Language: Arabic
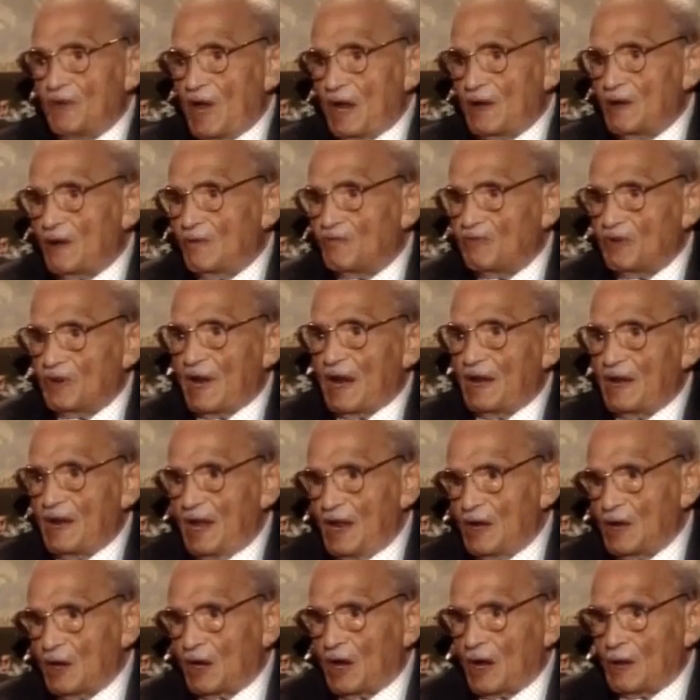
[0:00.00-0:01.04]
يعني الفرقه اللي
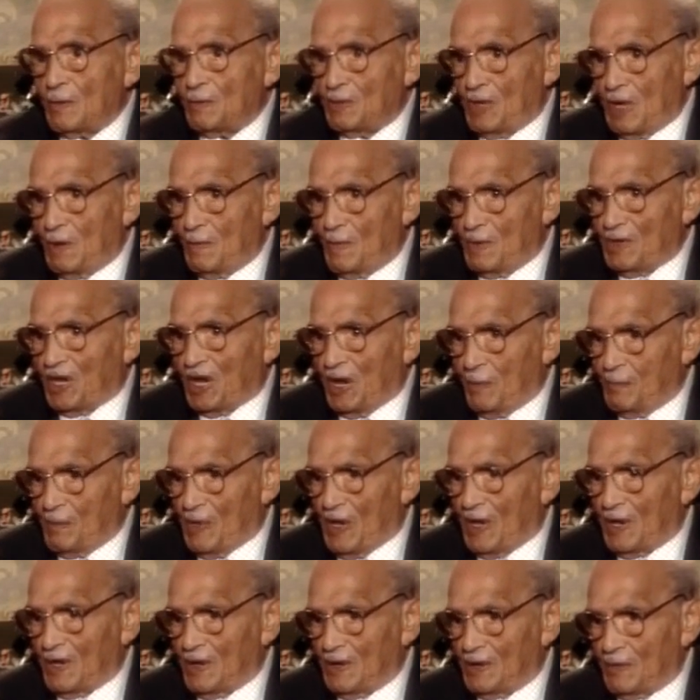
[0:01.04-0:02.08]
احنا كان دايما
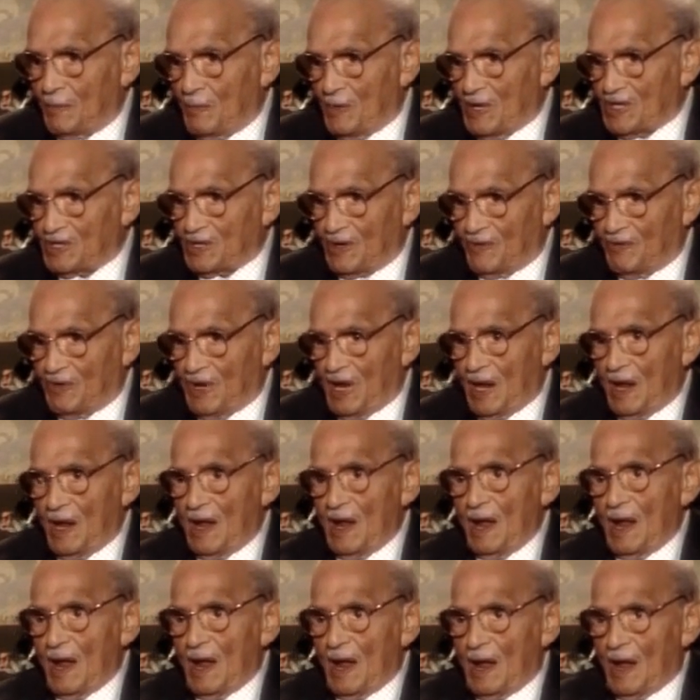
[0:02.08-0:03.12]
يجيبنا يعني نمثل فيها
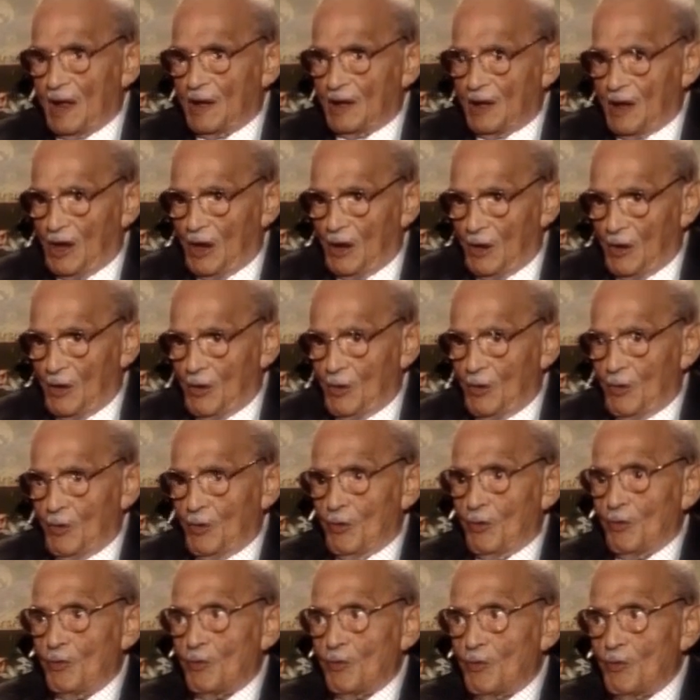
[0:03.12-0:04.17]
آه. انا
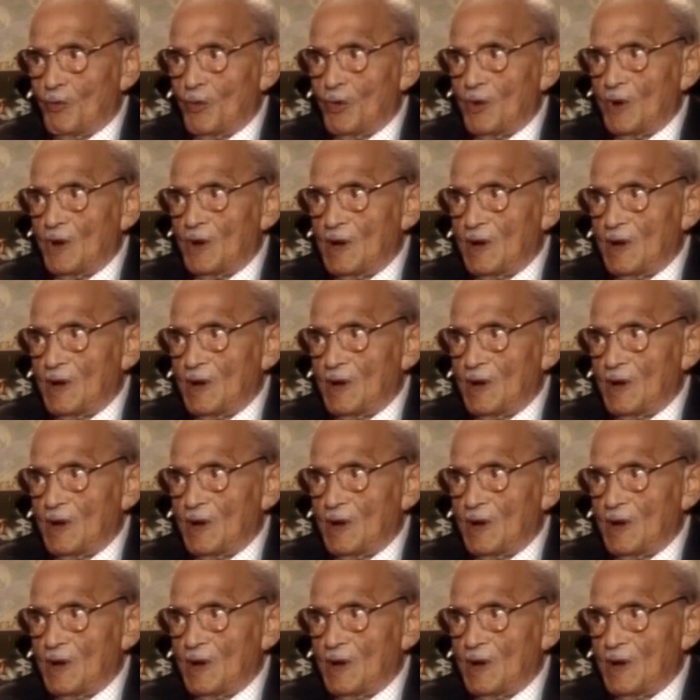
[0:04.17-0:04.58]
و